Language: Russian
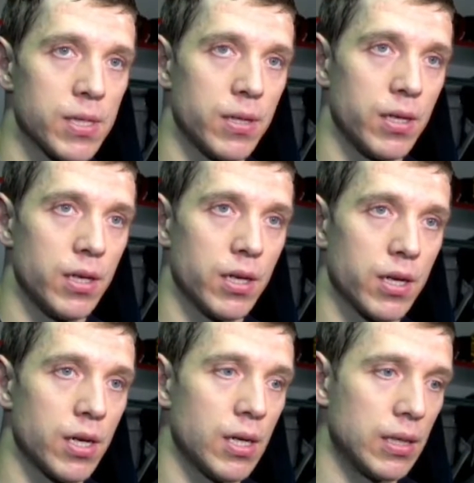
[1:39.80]
Последние
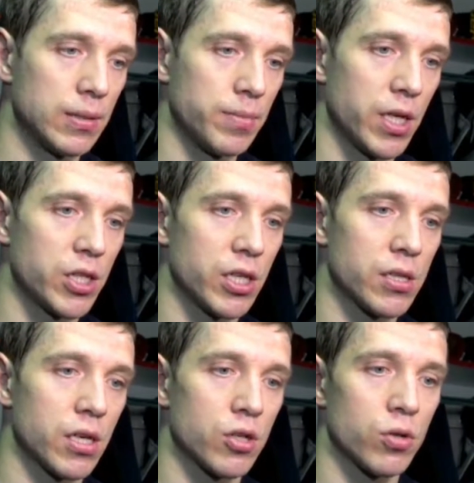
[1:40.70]
игры
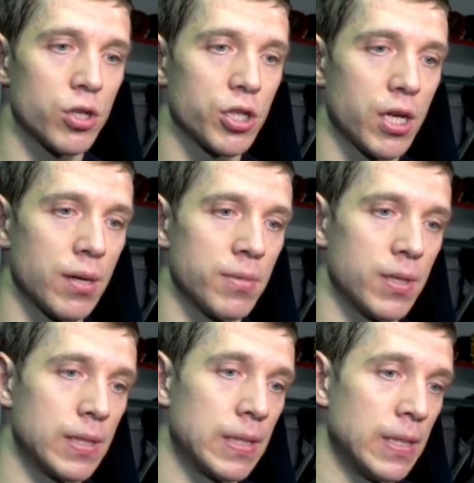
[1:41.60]
5-6 хорошо начинаем
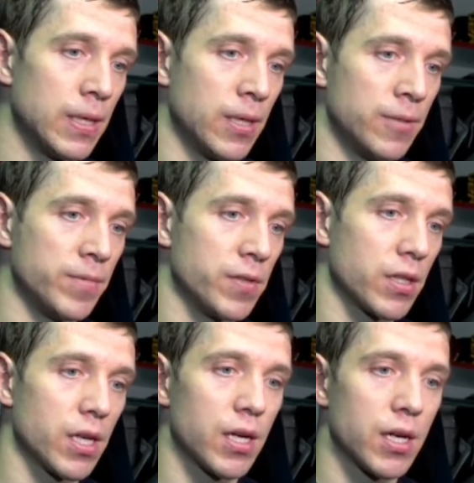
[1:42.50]
и не
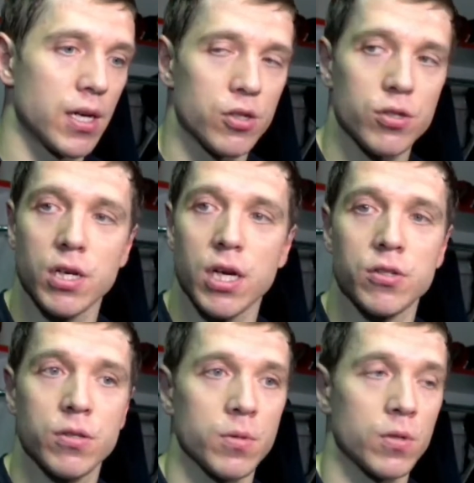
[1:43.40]
всегда хорошо
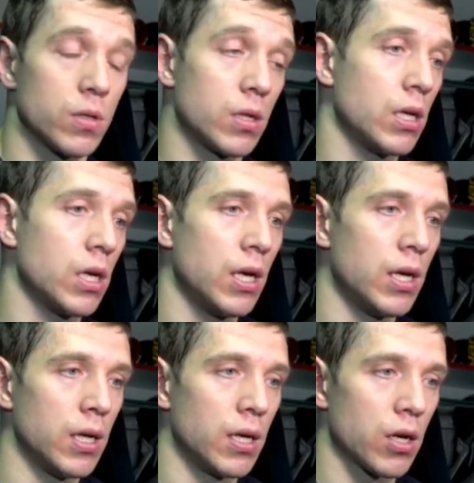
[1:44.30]
заканчиваем, но
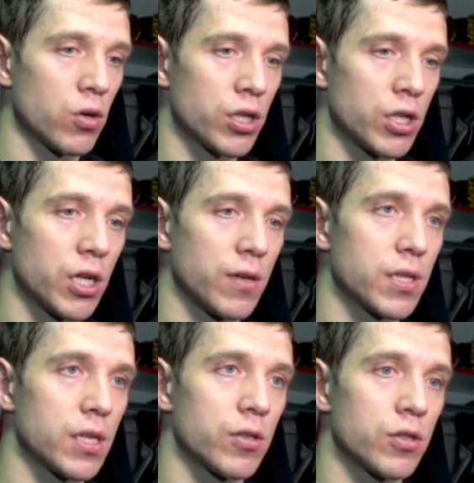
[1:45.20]
хорошее начало
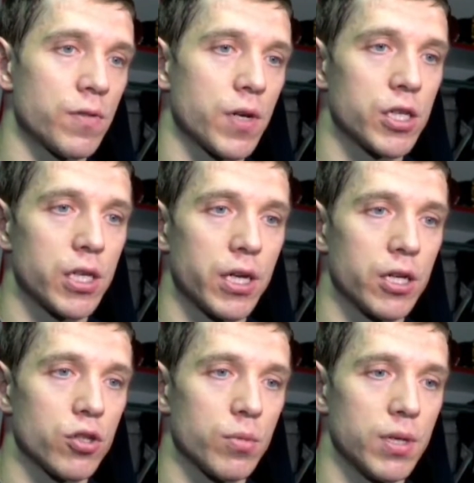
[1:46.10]
всегда важно в каждой
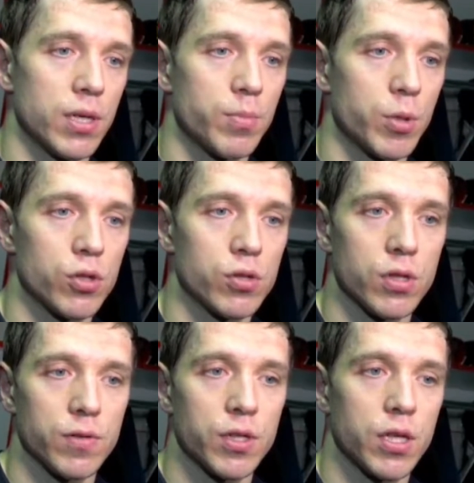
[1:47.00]
игре, чтобы
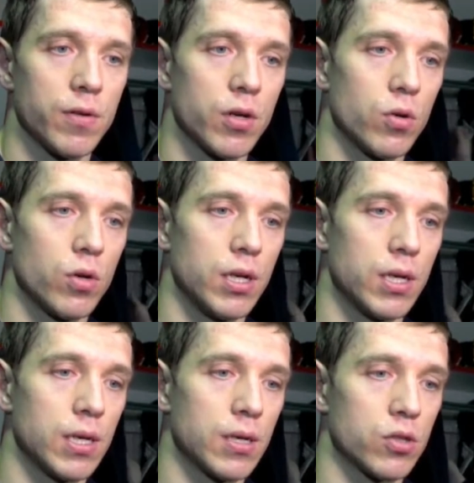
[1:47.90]
почувствовать войти в игру
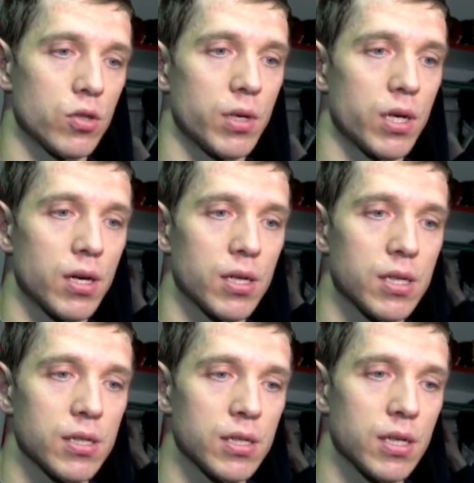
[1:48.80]
и чтобы игра,
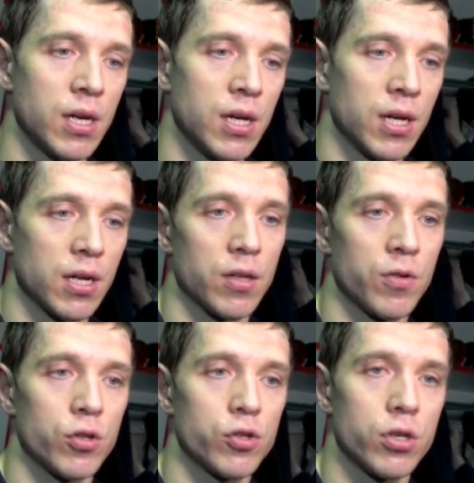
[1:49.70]
когда
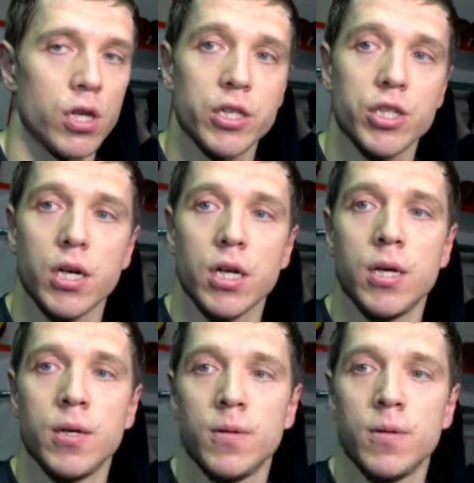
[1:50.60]
ведешь счете, легче играть.